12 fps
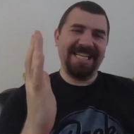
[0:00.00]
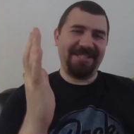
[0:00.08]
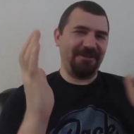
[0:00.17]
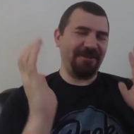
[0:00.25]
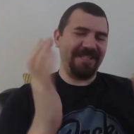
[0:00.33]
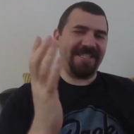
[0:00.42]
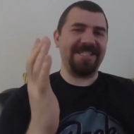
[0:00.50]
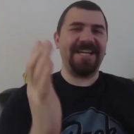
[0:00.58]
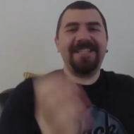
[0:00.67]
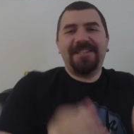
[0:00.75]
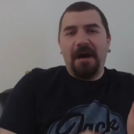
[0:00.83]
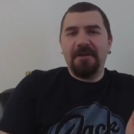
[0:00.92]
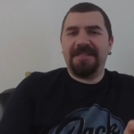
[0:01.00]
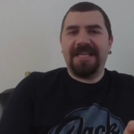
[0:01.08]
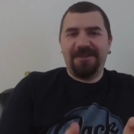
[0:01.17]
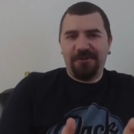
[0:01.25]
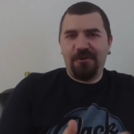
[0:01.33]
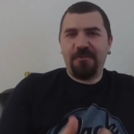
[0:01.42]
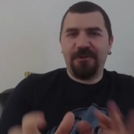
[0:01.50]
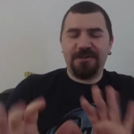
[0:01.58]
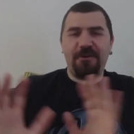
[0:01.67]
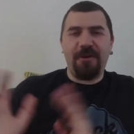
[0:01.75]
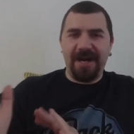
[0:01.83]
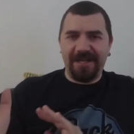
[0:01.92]
çok ilginç. Hani Down sendromu
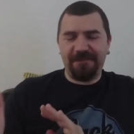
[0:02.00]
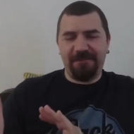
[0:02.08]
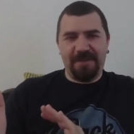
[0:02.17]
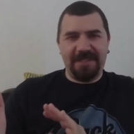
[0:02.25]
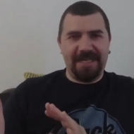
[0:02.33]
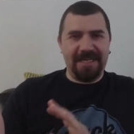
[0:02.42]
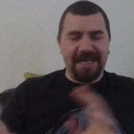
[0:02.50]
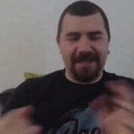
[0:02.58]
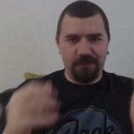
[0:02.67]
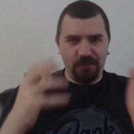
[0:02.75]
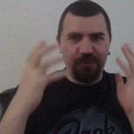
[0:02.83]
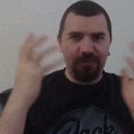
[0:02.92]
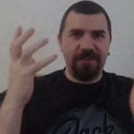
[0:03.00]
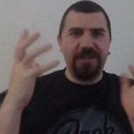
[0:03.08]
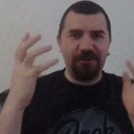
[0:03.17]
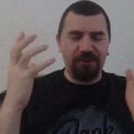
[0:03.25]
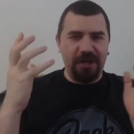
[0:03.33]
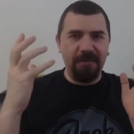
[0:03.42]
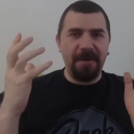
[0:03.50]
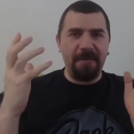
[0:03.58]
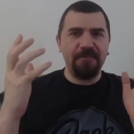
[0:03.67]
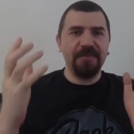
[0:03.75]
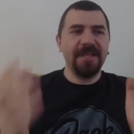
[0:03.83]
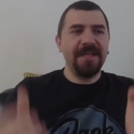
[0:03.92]
olsa o ayrı bir mesele. Yani görüntü değişiyor
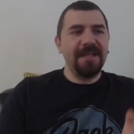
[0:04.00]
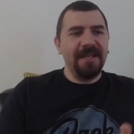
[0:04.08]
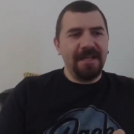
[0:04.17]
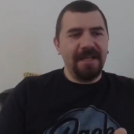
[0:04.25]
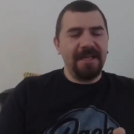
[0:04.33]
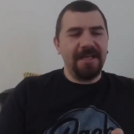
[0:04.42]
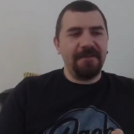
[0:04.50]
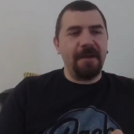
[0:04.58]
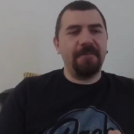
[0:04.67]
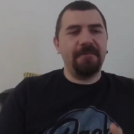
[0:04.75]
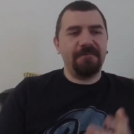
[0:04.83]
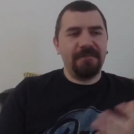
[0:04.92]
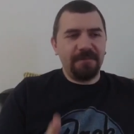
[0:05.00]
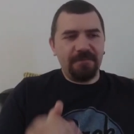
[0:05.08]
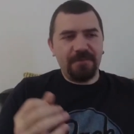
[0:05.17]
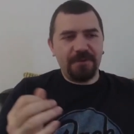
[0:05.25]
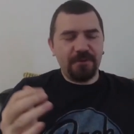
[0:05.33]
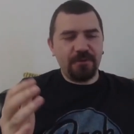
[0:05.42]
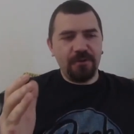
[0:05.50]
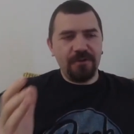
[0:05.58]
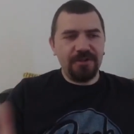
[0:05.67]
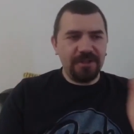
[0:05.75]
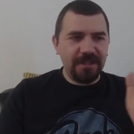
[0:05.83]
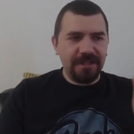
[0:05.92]
ama e, yani
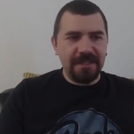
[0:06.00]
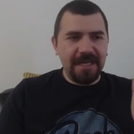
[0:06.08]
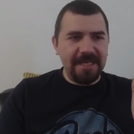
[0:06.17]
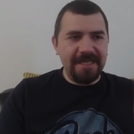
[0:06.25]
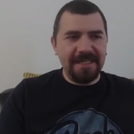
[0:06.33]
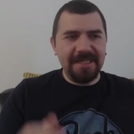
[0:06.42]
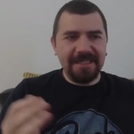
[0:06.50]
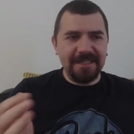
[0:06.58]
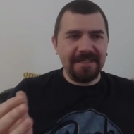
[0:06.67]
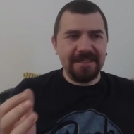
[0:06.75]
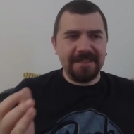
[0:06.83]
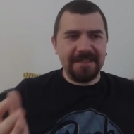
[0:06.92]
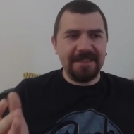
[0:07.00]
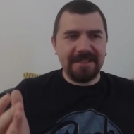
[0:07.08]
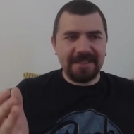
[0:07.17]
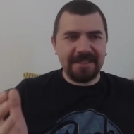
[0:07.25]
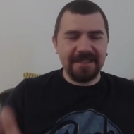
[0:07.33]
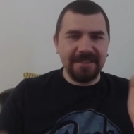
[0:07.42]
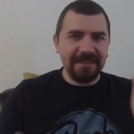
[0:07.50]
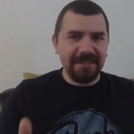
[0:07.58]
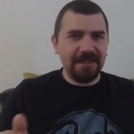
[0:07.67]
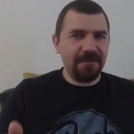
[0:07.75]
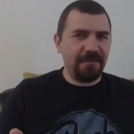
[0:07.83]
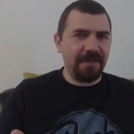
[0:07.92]
psikolojiyle ilgili e,
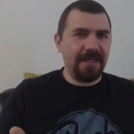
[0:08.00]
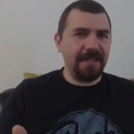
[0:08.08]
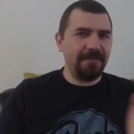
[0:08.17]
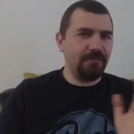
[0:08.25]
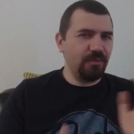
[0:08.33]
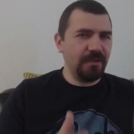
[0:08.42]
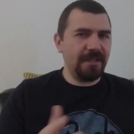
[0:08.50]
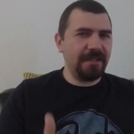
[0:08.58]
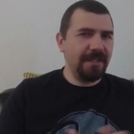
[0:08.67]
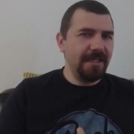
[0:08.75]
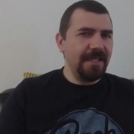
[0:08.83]
sıkıntıları falan bunları